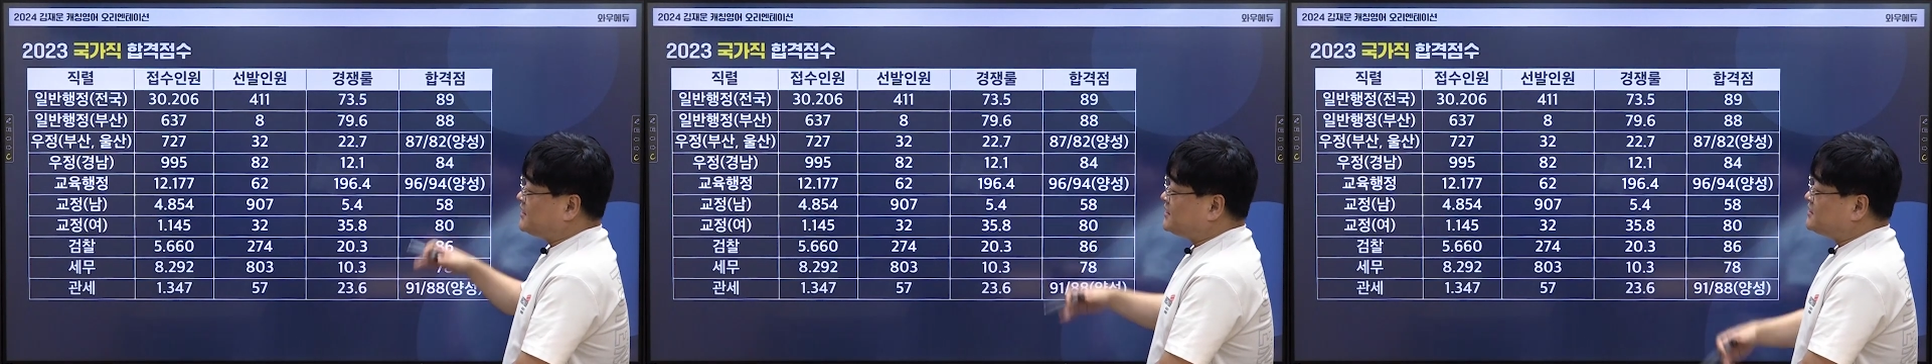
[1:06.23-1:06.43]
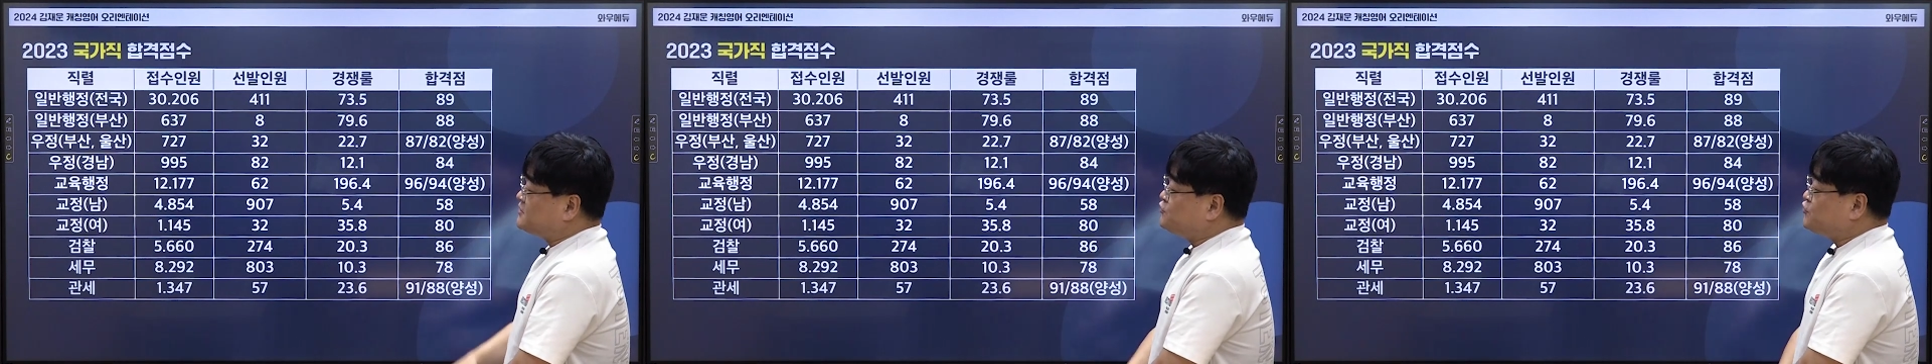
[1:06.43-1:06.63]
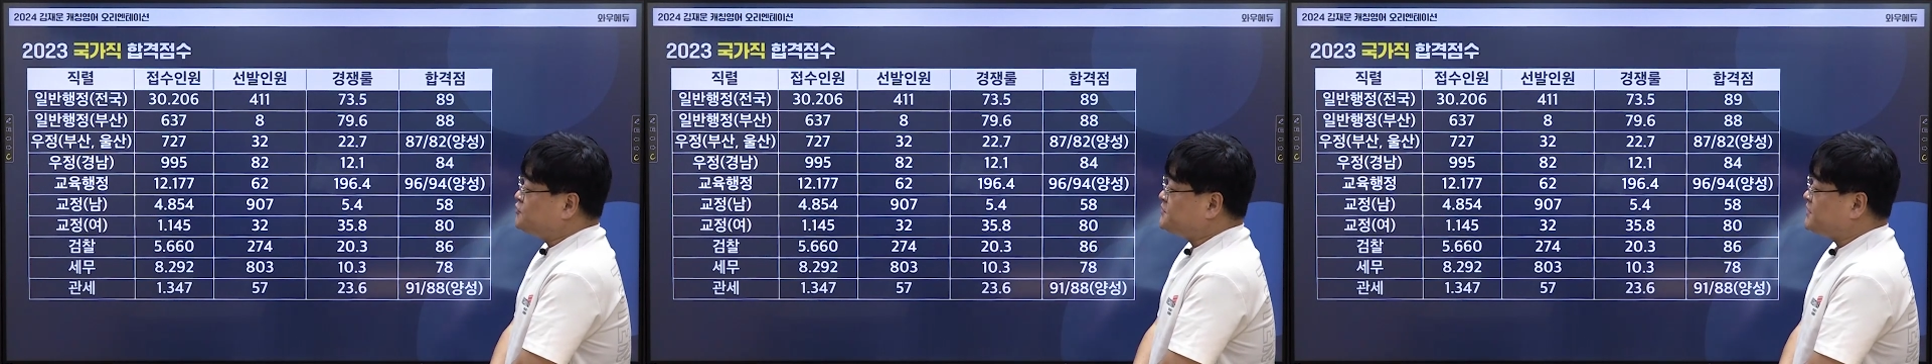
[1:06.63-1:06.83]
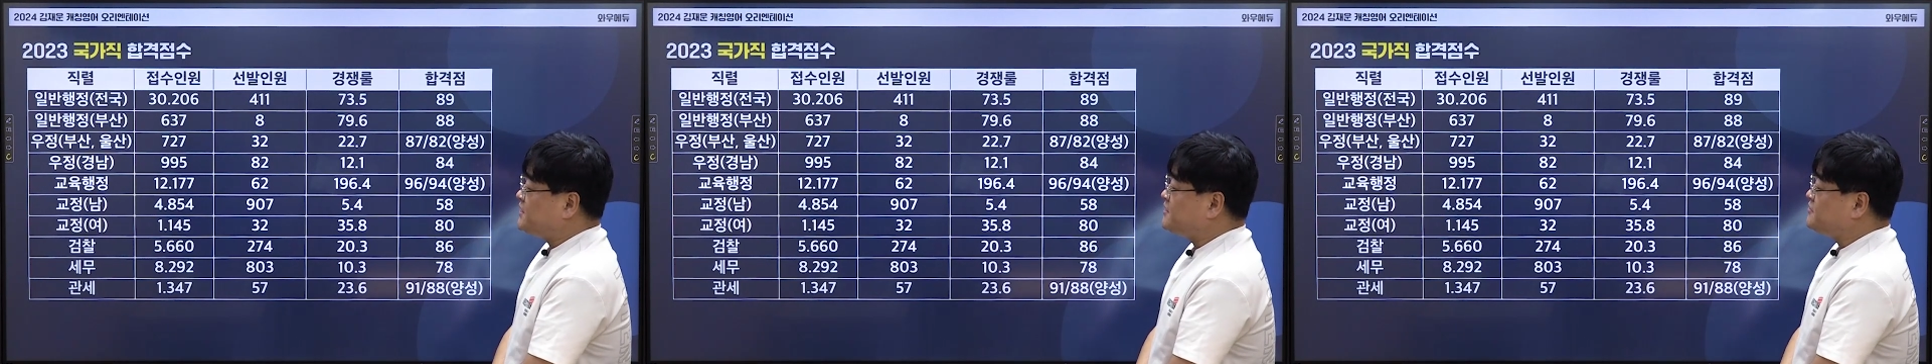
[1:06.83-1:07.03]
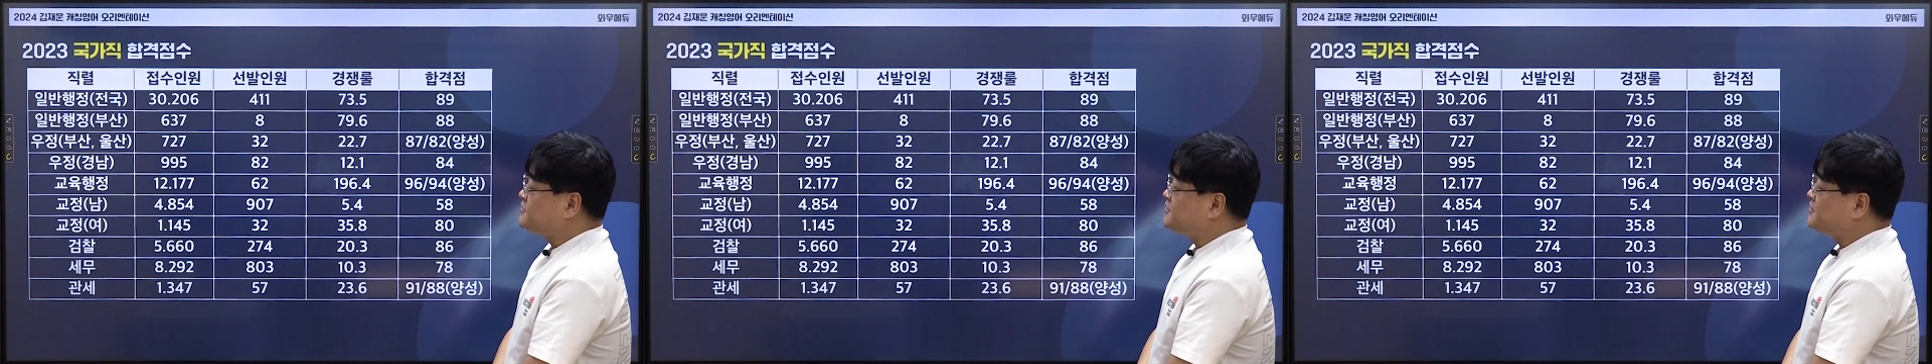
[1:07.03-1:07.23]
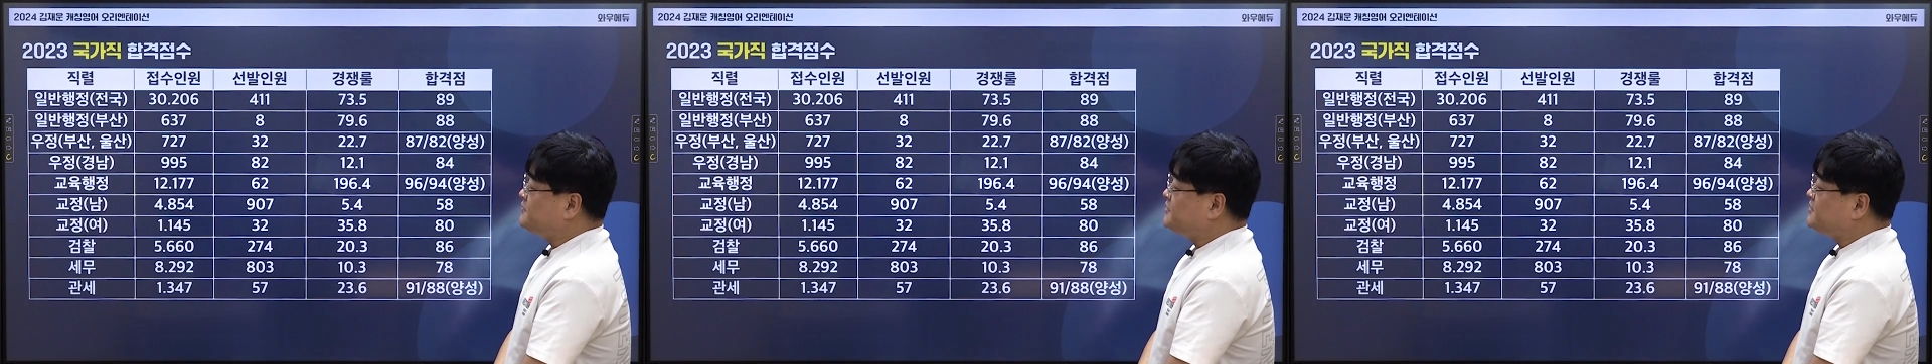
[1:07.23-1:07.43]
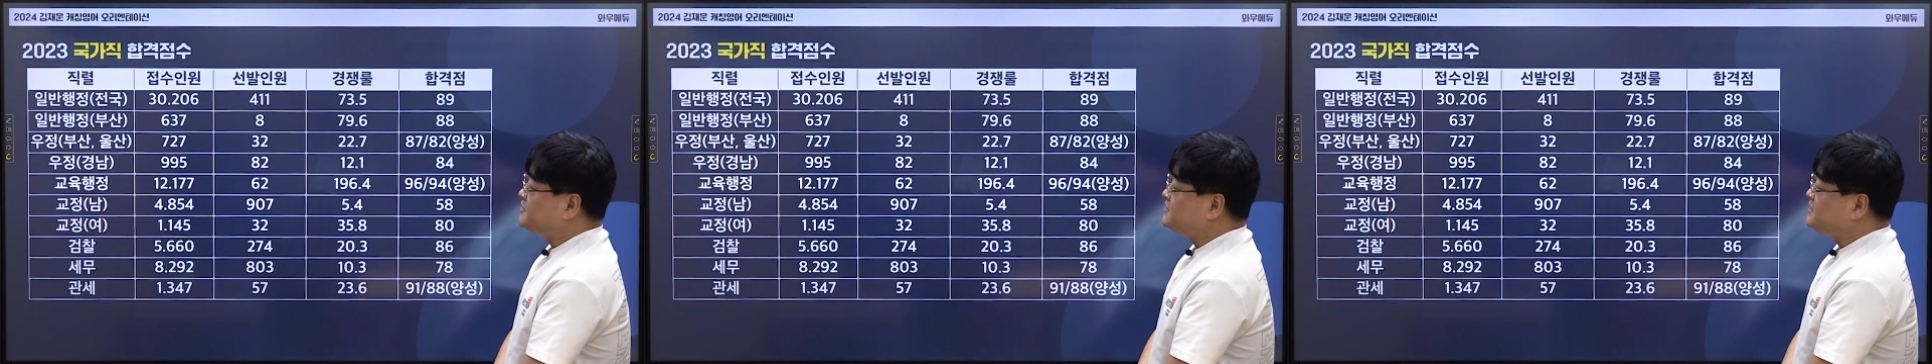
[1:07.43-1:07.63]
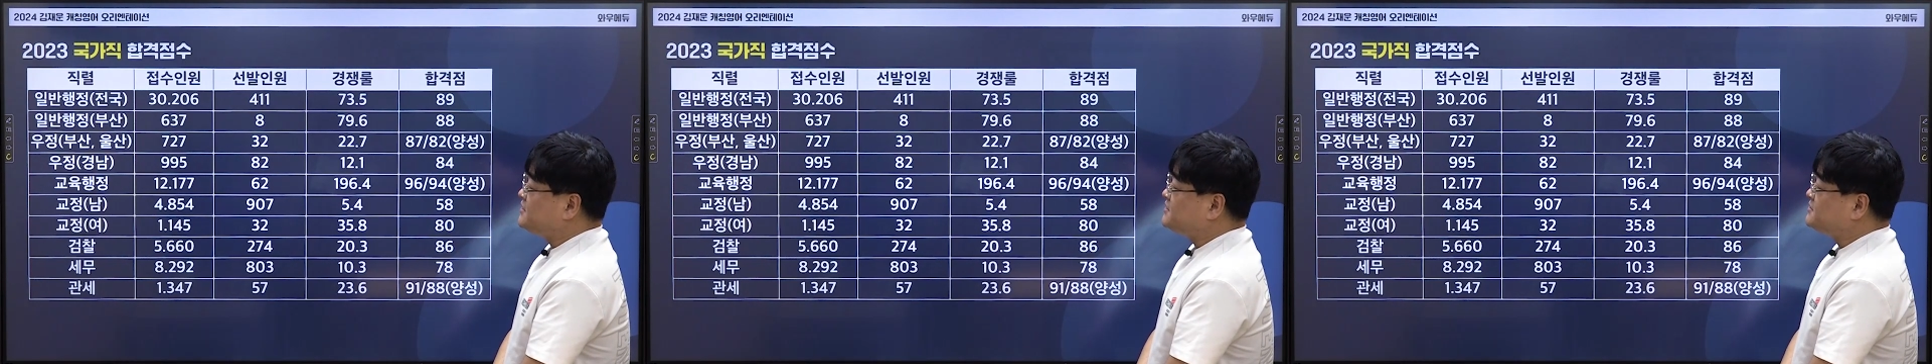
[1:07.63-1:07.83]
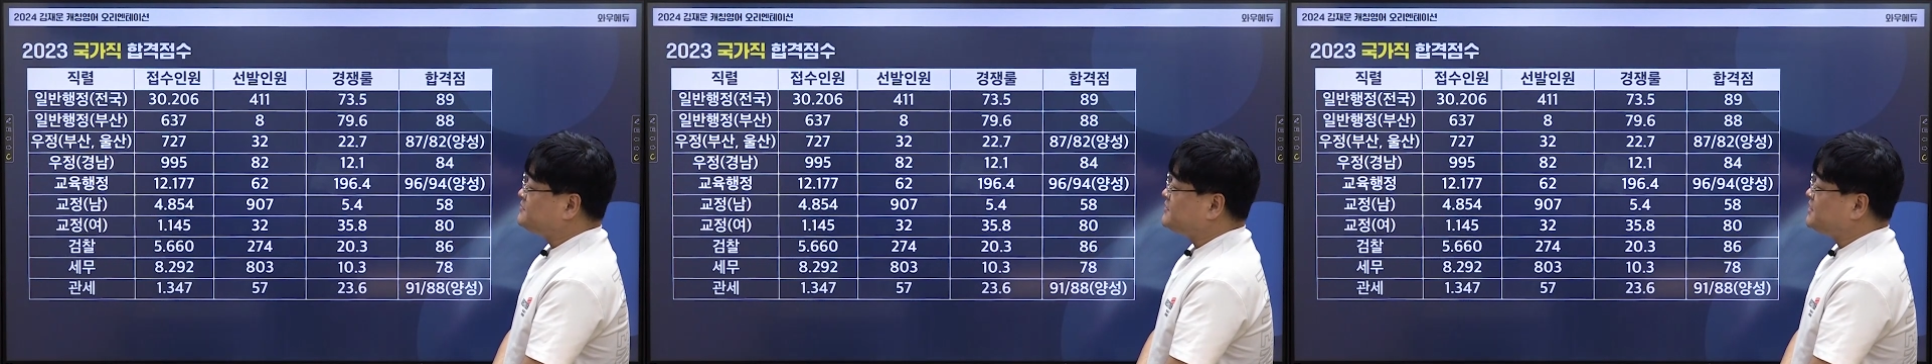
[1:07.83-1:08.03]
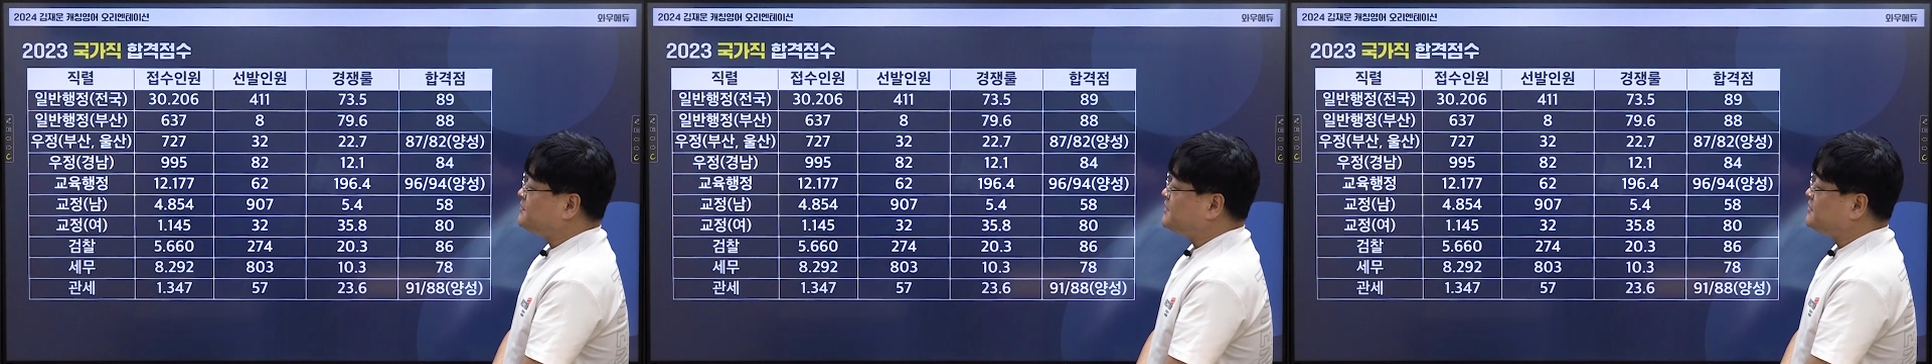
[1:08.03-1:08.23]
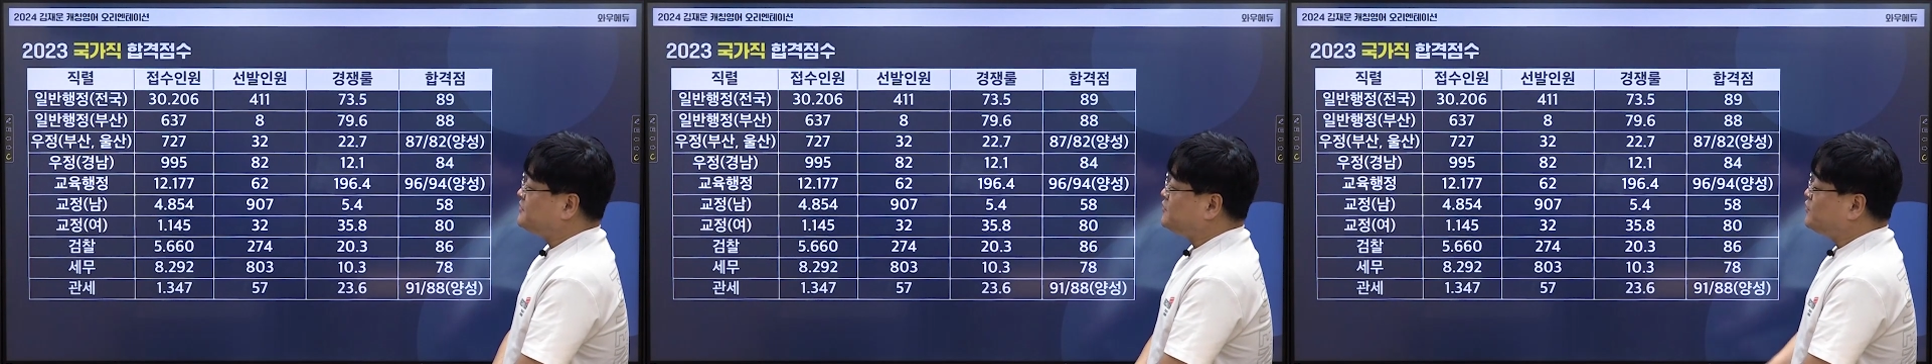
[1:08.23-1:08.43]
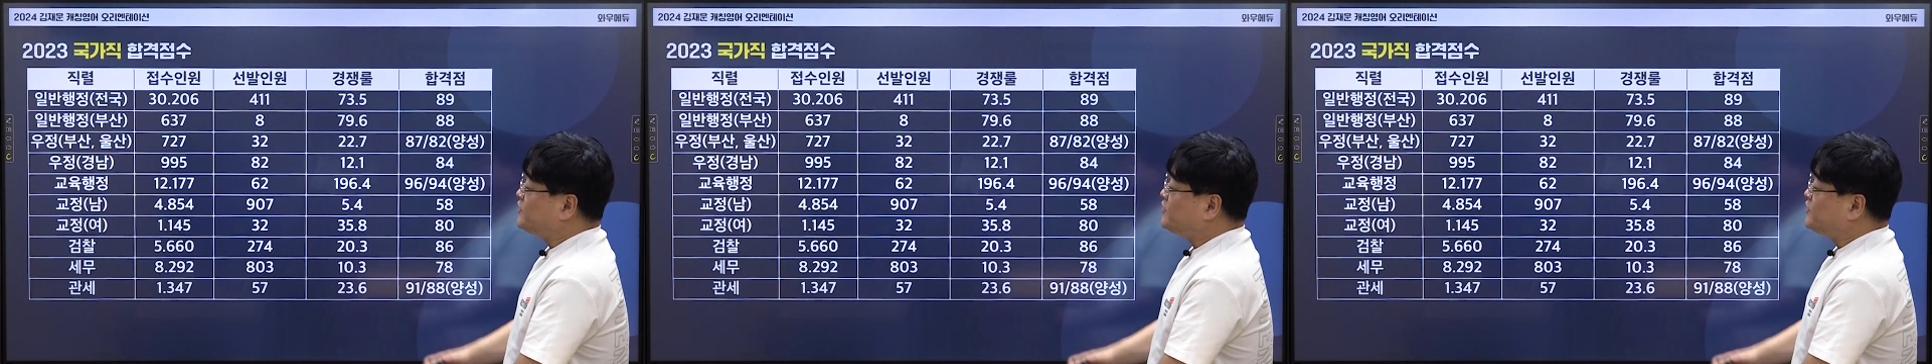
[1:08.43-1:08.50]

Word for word: 다른 수업 시간에도 설명을 드리겠습니다만